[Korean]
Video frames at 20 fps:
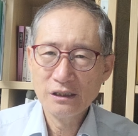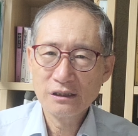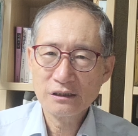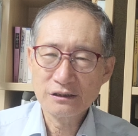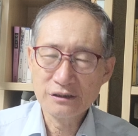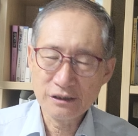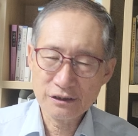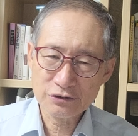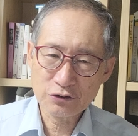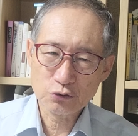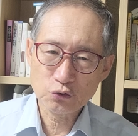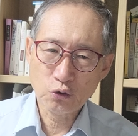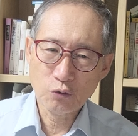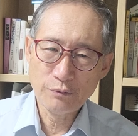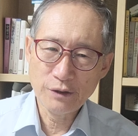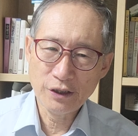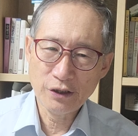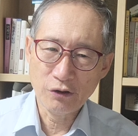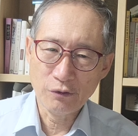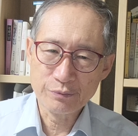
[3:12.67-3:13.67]
그래서
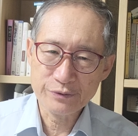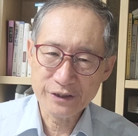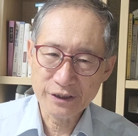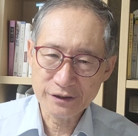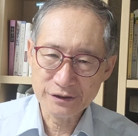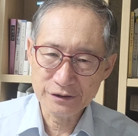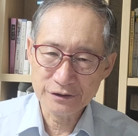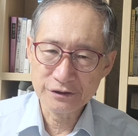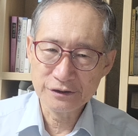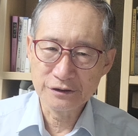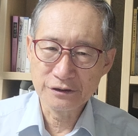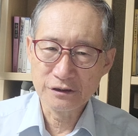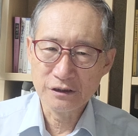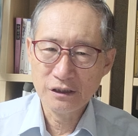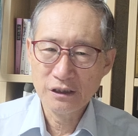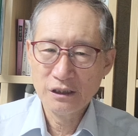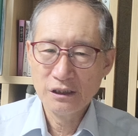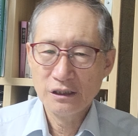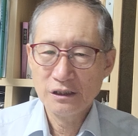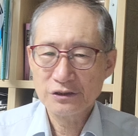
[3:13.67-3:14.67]
소매 업체들은
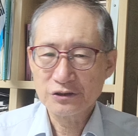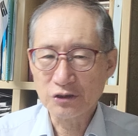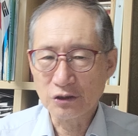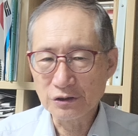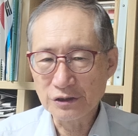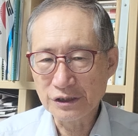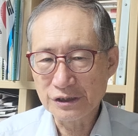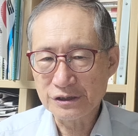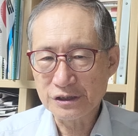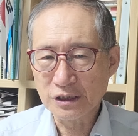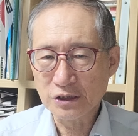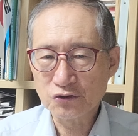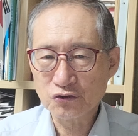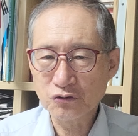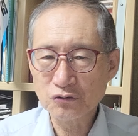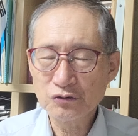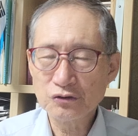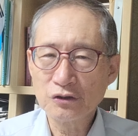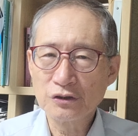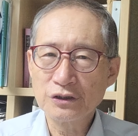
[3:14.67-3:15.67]
전기차
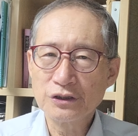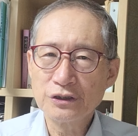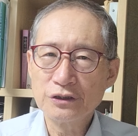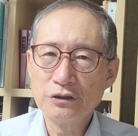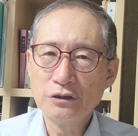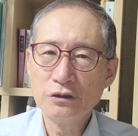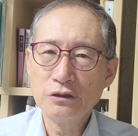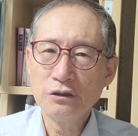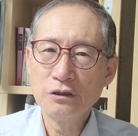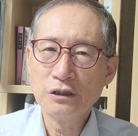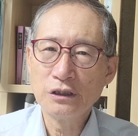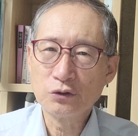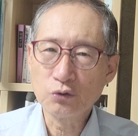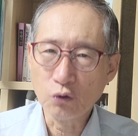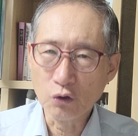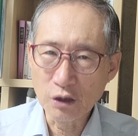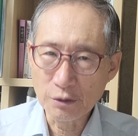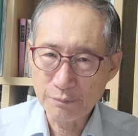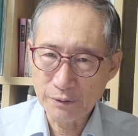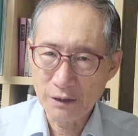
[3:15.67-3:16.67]
충전기를
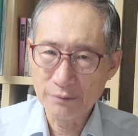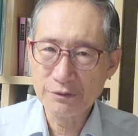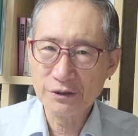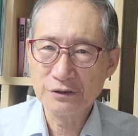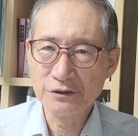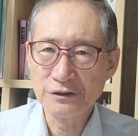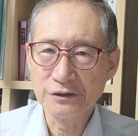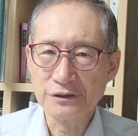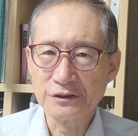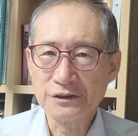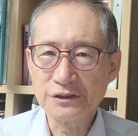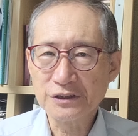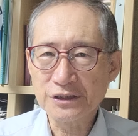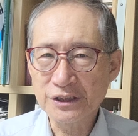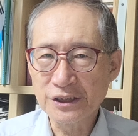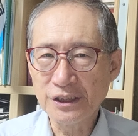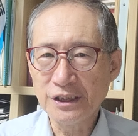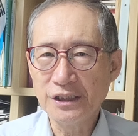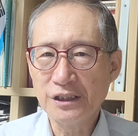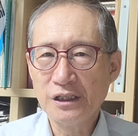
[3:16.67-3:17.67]
도입하면
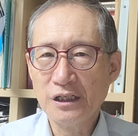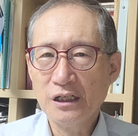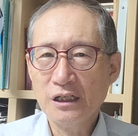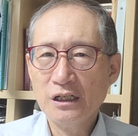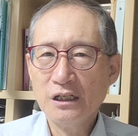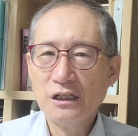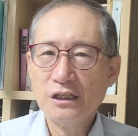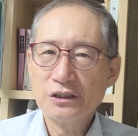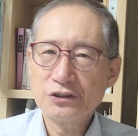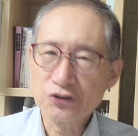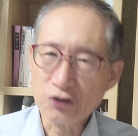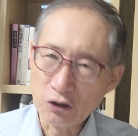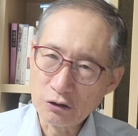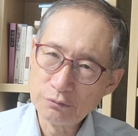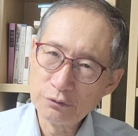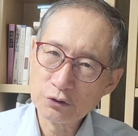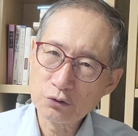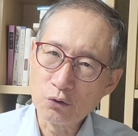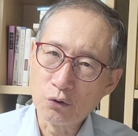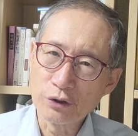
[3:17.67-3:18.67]
특히
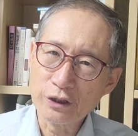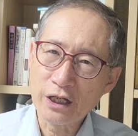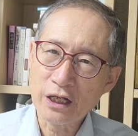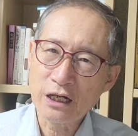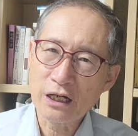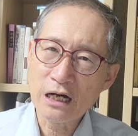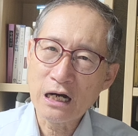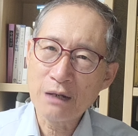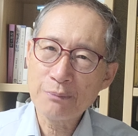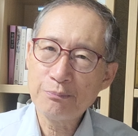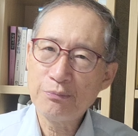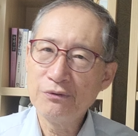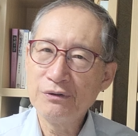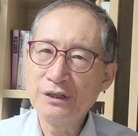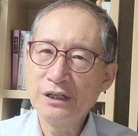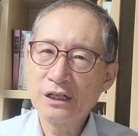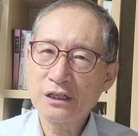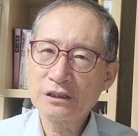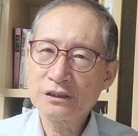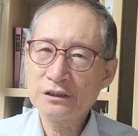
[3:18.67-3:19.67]
젊은 고객
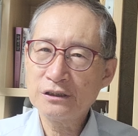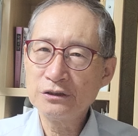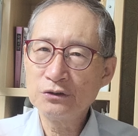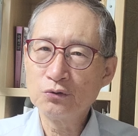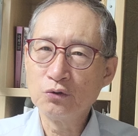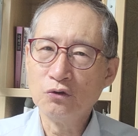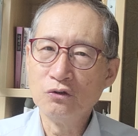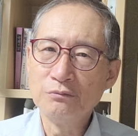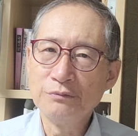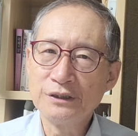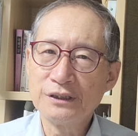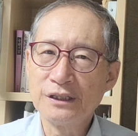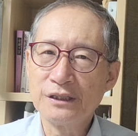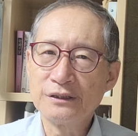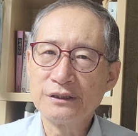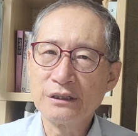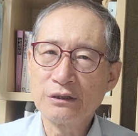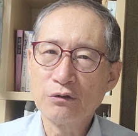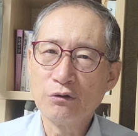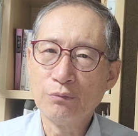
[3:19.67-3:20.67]
확보에 큰 도움이
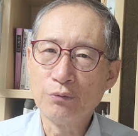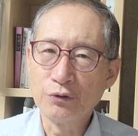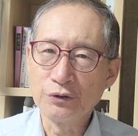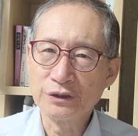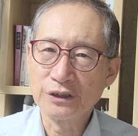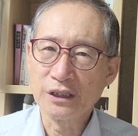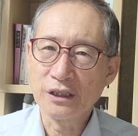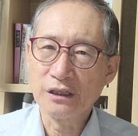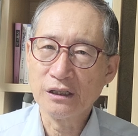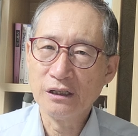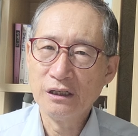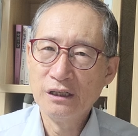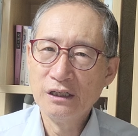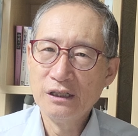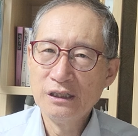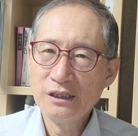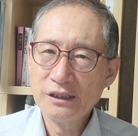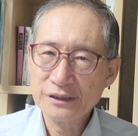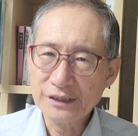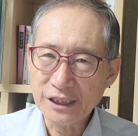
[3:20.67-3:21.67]
된다고 본다.
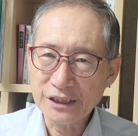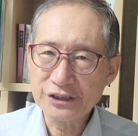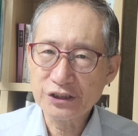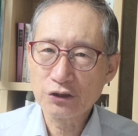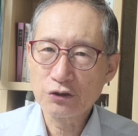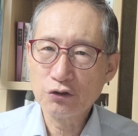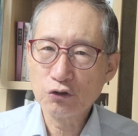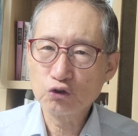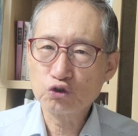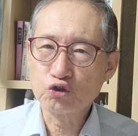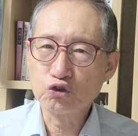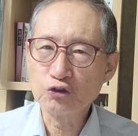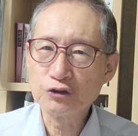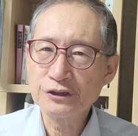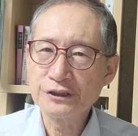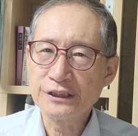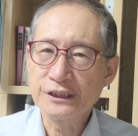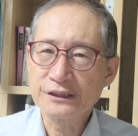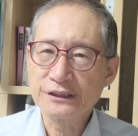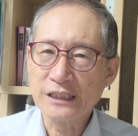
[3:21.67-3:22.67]
대체로
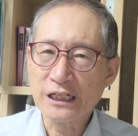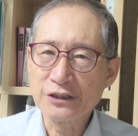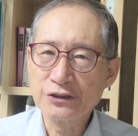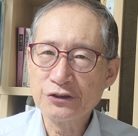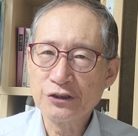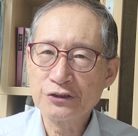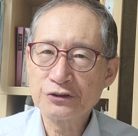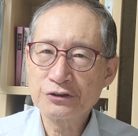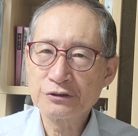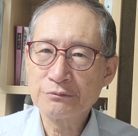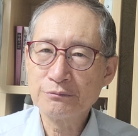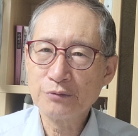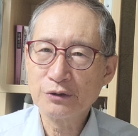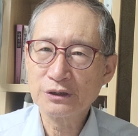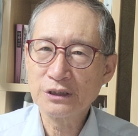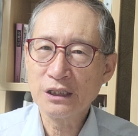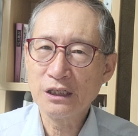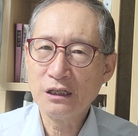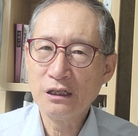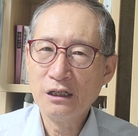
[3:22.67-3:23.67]

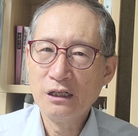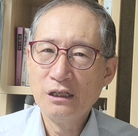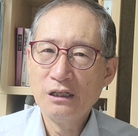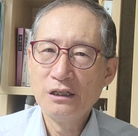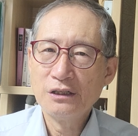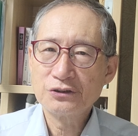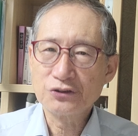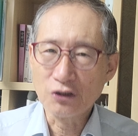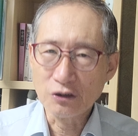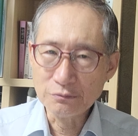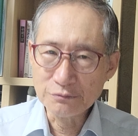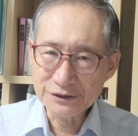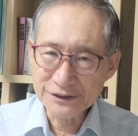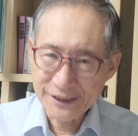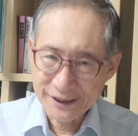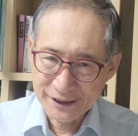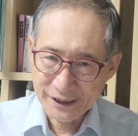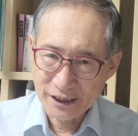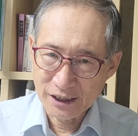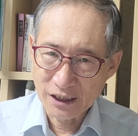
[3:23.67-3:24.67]
중장년층보다 젊은
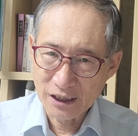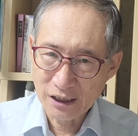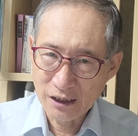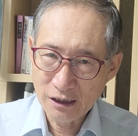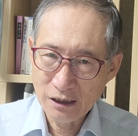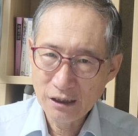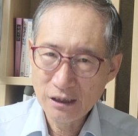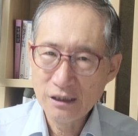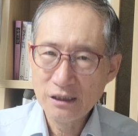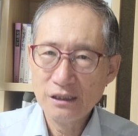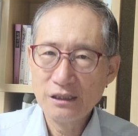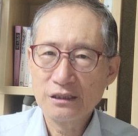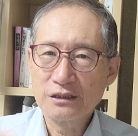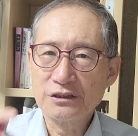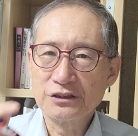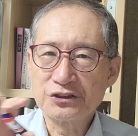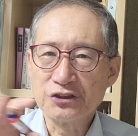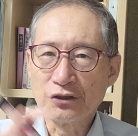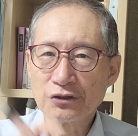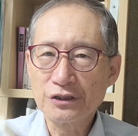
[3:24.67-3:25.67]
세대가
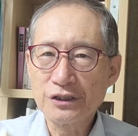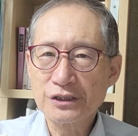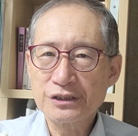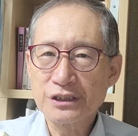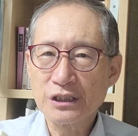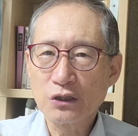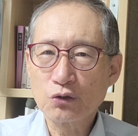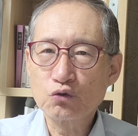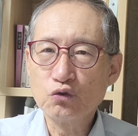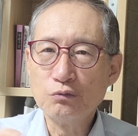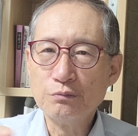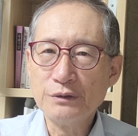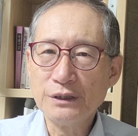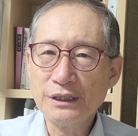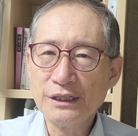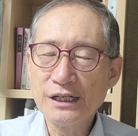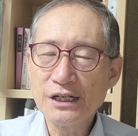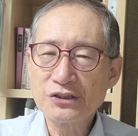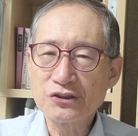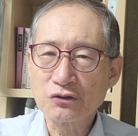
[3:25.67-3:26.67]
그 전기차
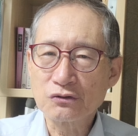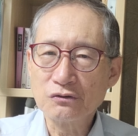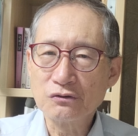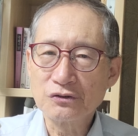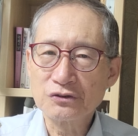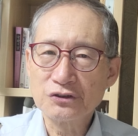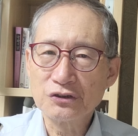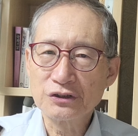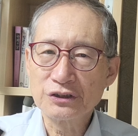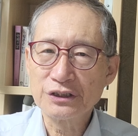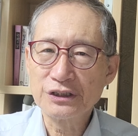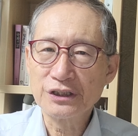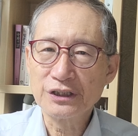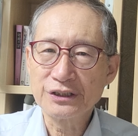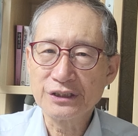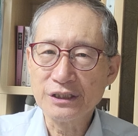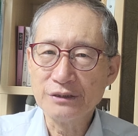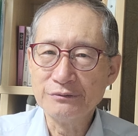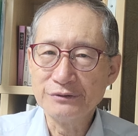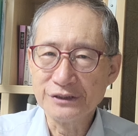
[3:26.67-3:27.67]
구매에 적극적이기
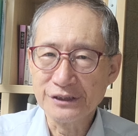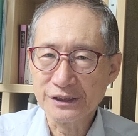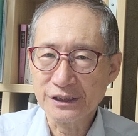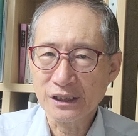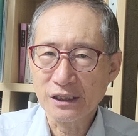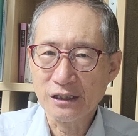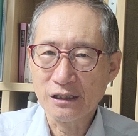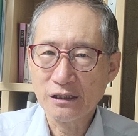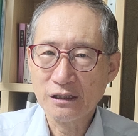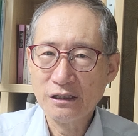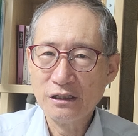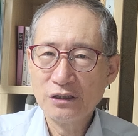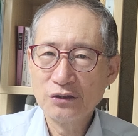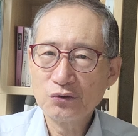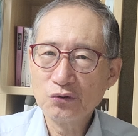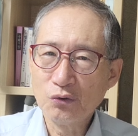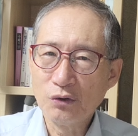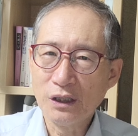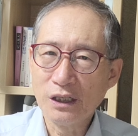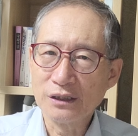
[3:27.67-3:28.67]
때문이다.
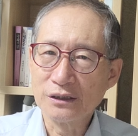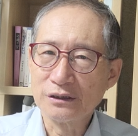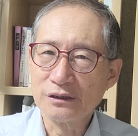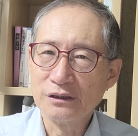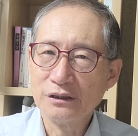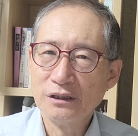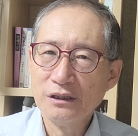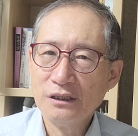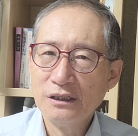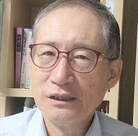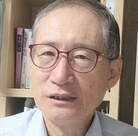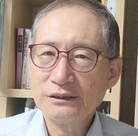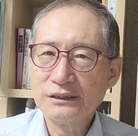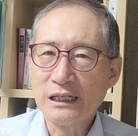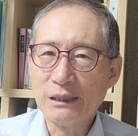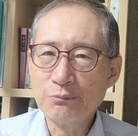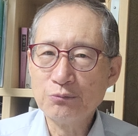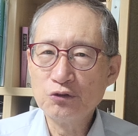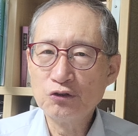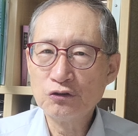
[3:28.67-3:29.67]
또한
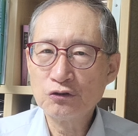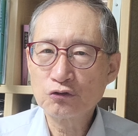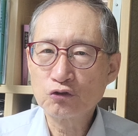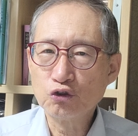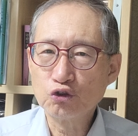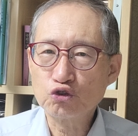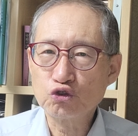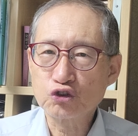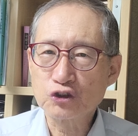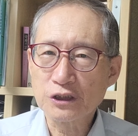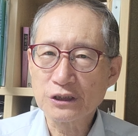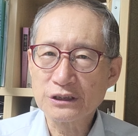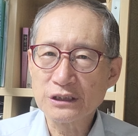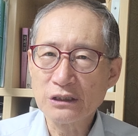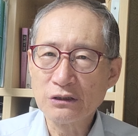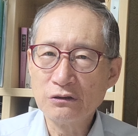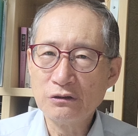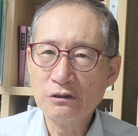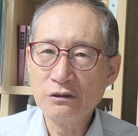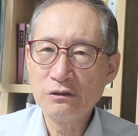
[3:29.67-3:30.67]
남는 그
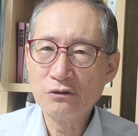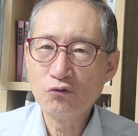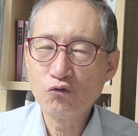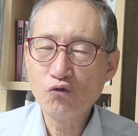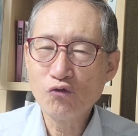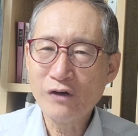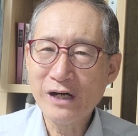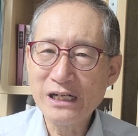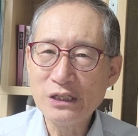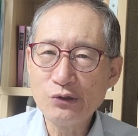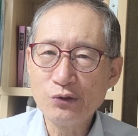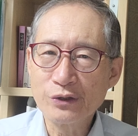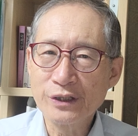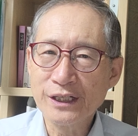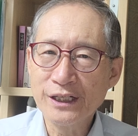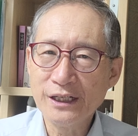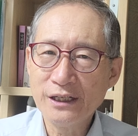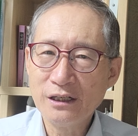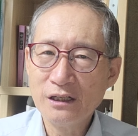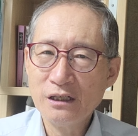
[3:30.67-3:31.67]
주차장을
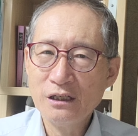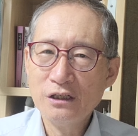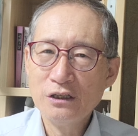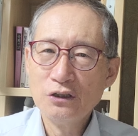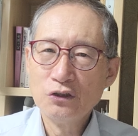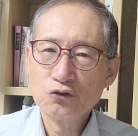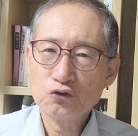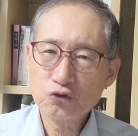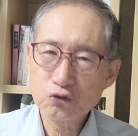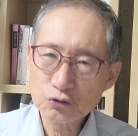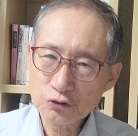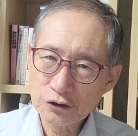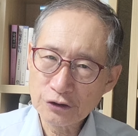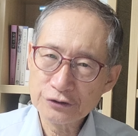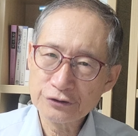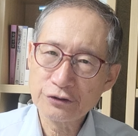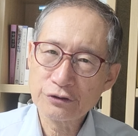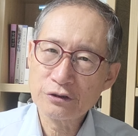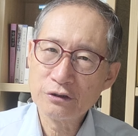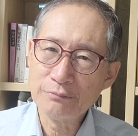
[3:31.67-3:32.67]
활용해
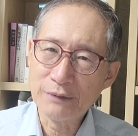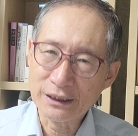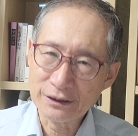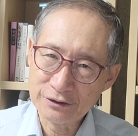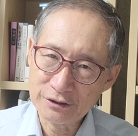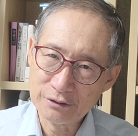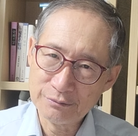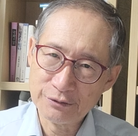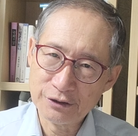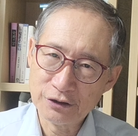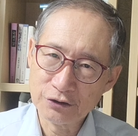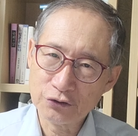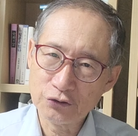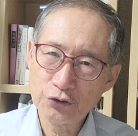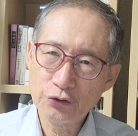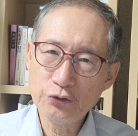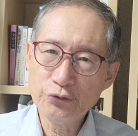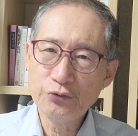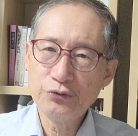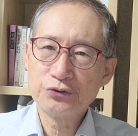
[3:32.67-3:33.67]
충전소를 만들면
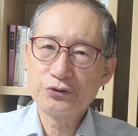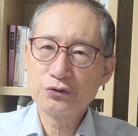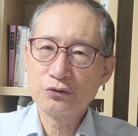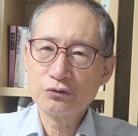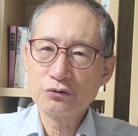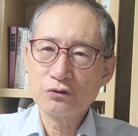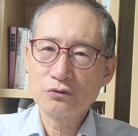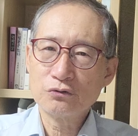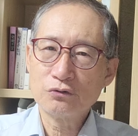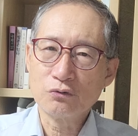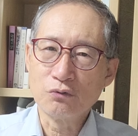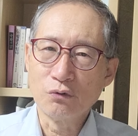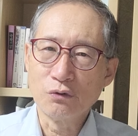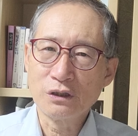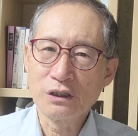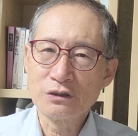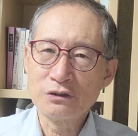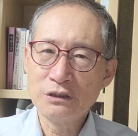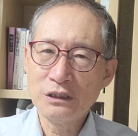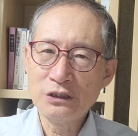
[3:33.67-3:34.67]
효율적으로 그
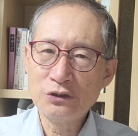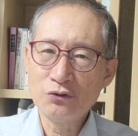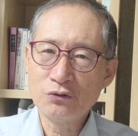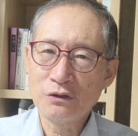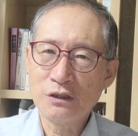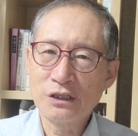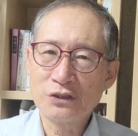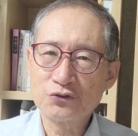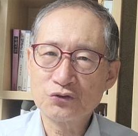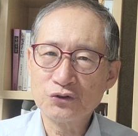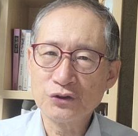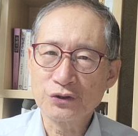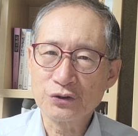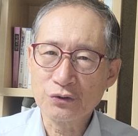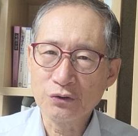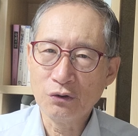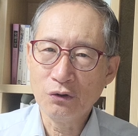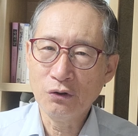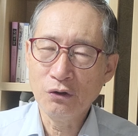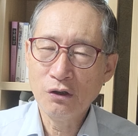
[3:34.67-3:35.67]
공간을 활용할 수
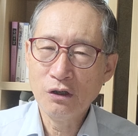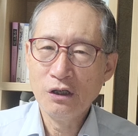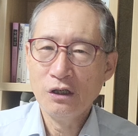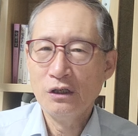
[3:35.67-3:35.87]
있고